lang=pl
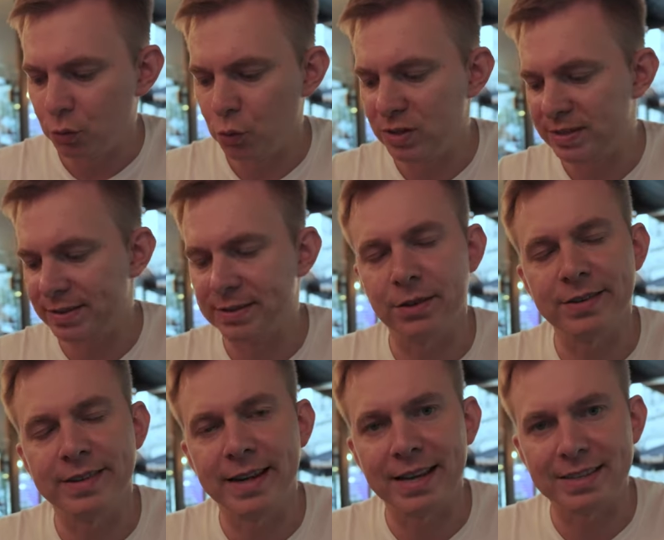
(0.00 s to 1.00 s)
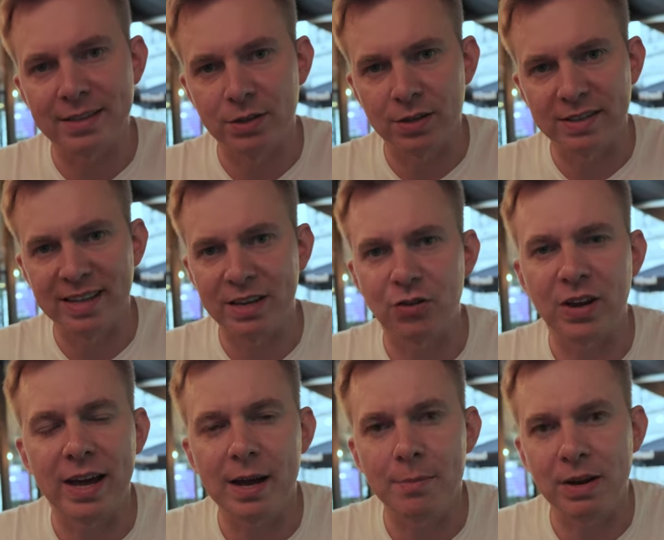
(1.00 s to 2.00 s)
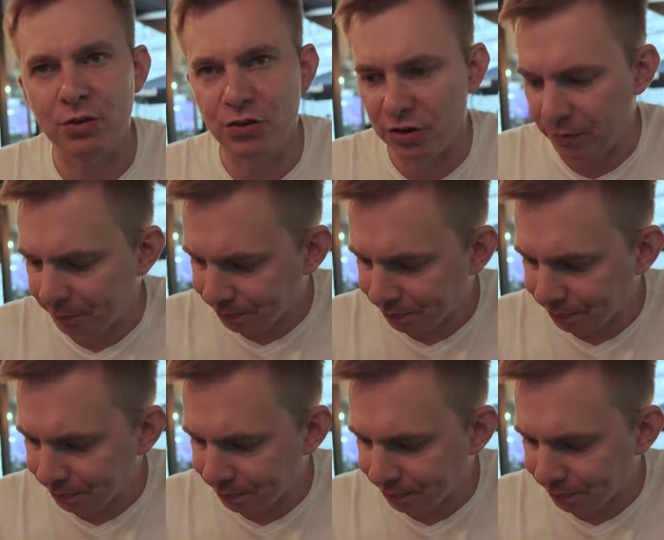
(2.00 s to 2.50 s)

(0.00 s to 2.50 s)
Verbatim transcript: Tu jest ten sos jasny, to jest jakiś Herbal G.